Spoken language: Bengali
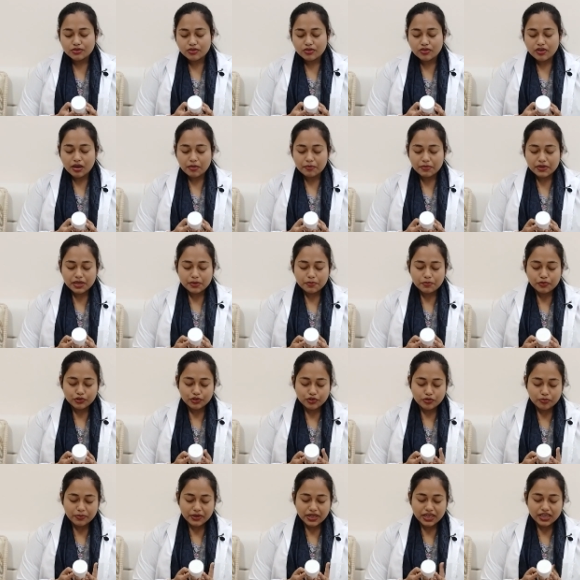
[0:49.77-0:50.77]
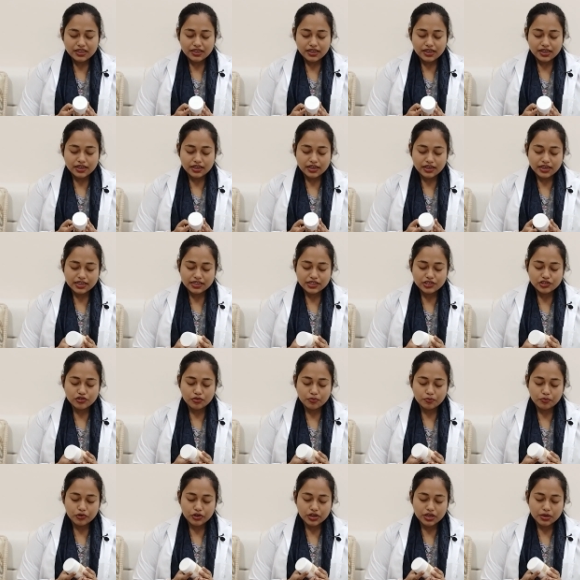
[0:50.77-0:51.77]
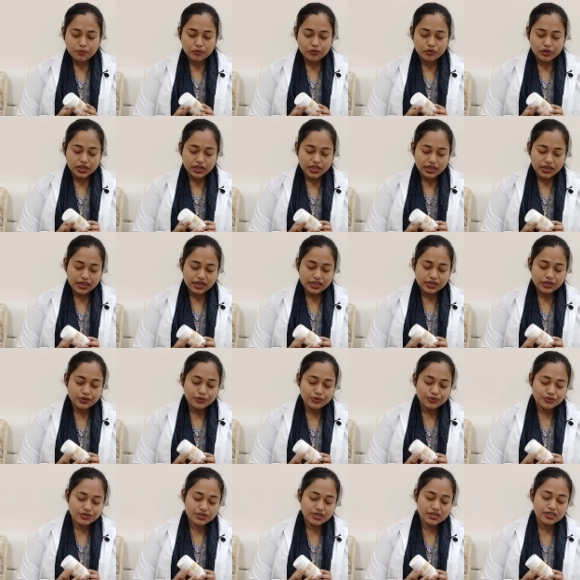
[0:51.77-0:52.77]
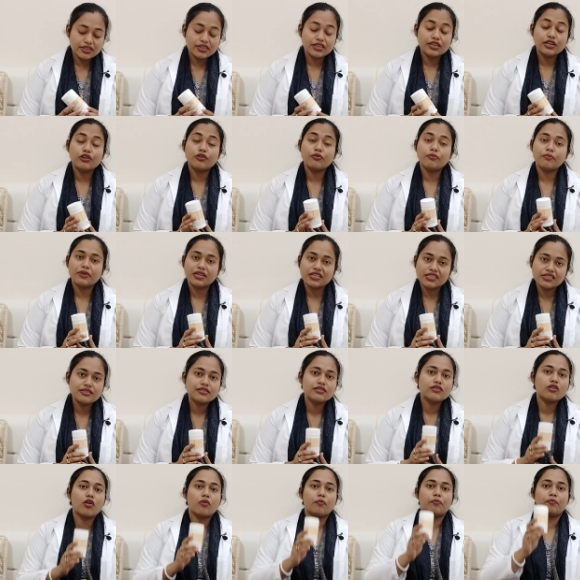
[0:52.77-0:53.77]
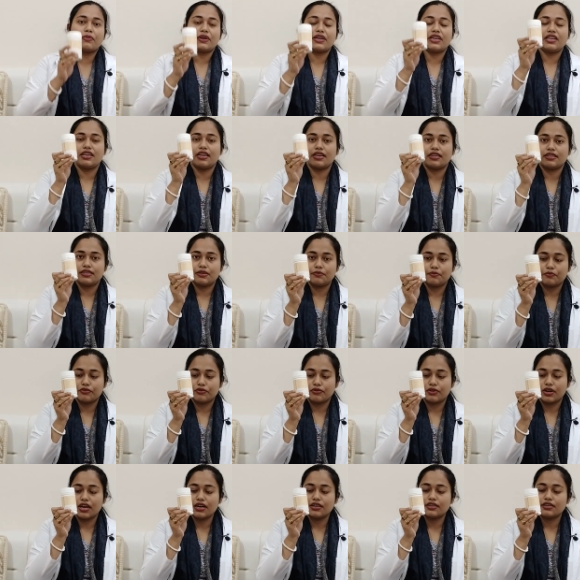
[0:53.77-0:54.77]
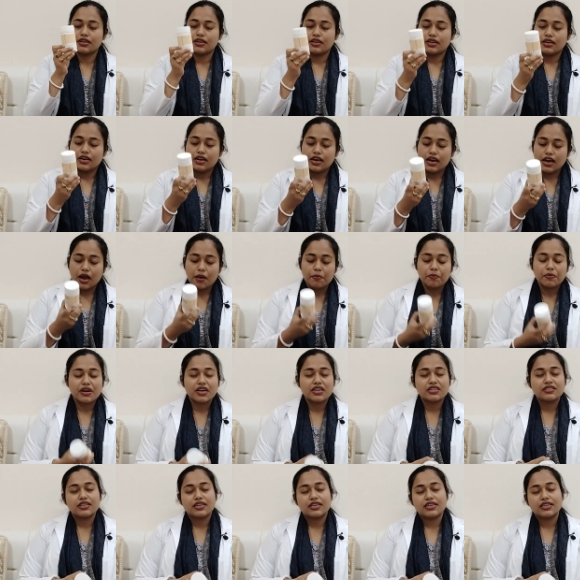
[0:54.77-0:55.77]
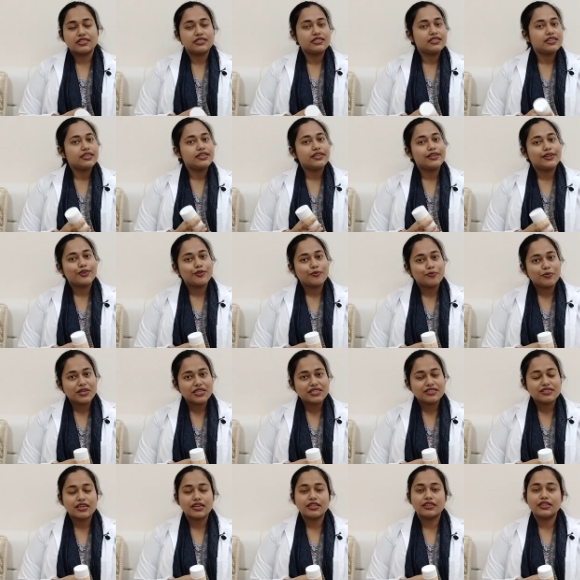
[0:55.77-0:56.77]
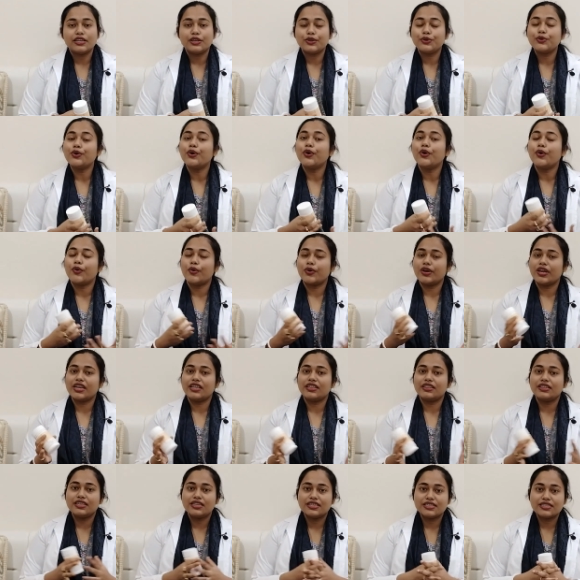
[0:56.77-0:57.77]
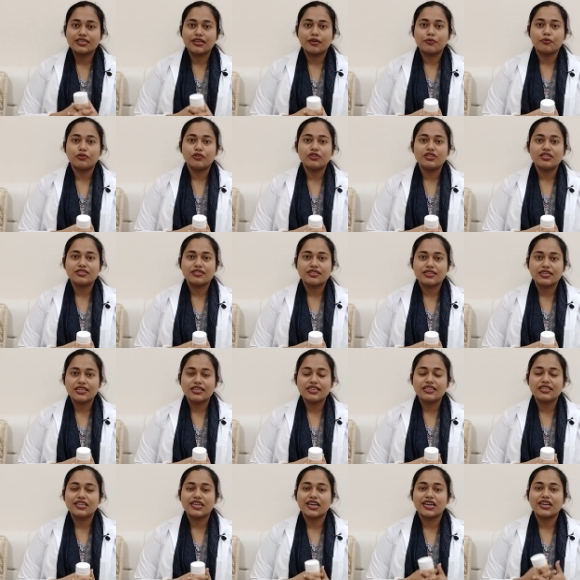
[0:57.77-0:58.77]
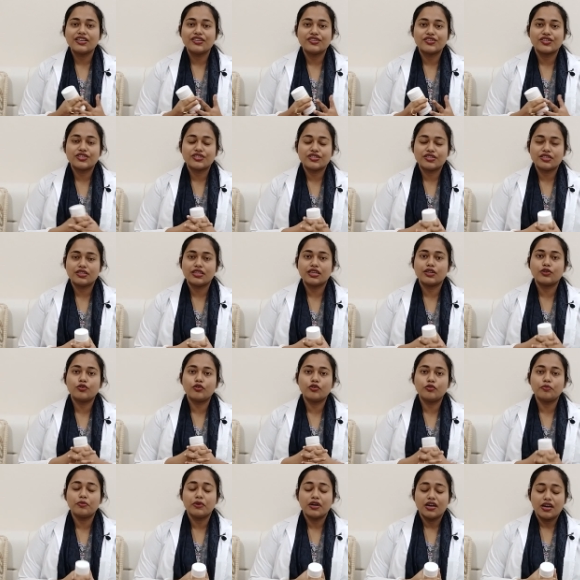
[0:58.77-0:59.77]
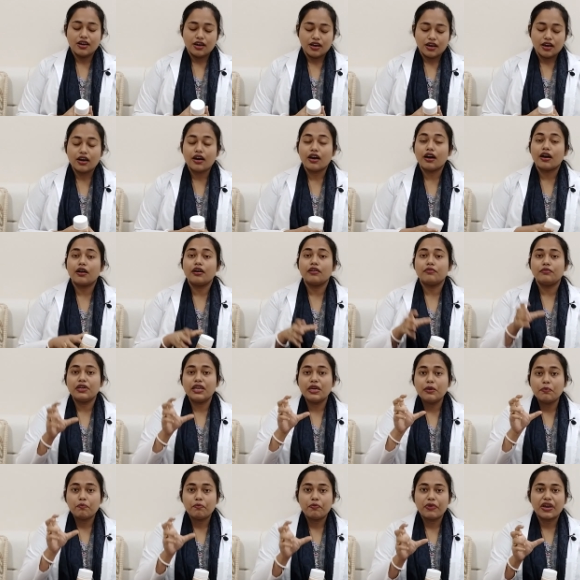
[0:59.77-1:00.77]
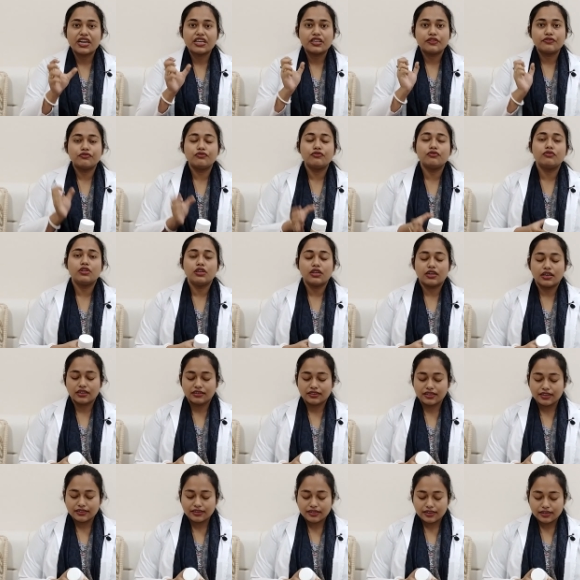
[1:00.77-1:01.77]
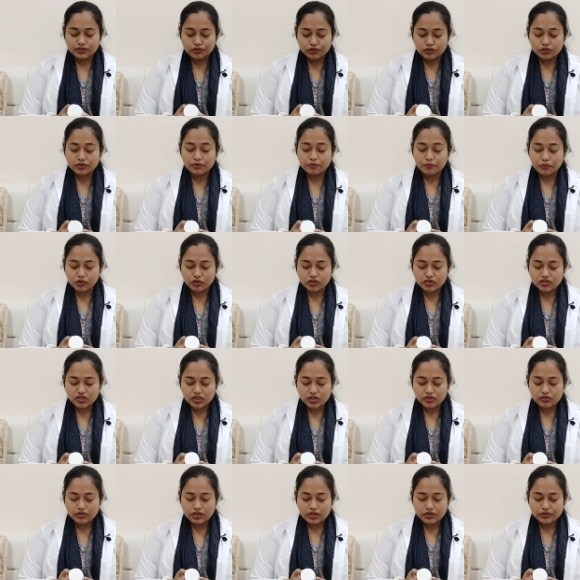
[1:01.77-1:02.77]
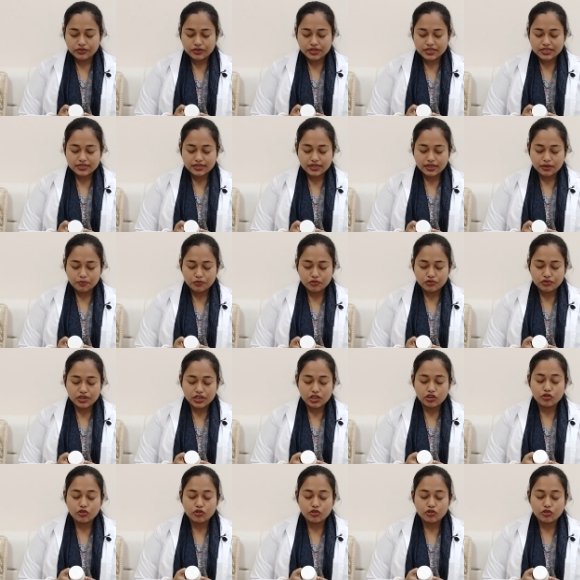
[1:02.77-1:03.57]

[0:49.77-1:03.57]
সো আমি প্রথমেই এটি সম্পর্কে বলি এটি হচ্ছে রিলোমেন্স কোম্পানির একটি প্রোডাক্ট আপনারা জানেন যে রিলোমেন্স দীর্ঘ অনেক দিন যাবৎ স্কিন কেয়ার ইন্ডাস্ট্রিতে খুব ইম্প্যাক্টফুল তাদের একটি পদচারণা রয়েছে এবং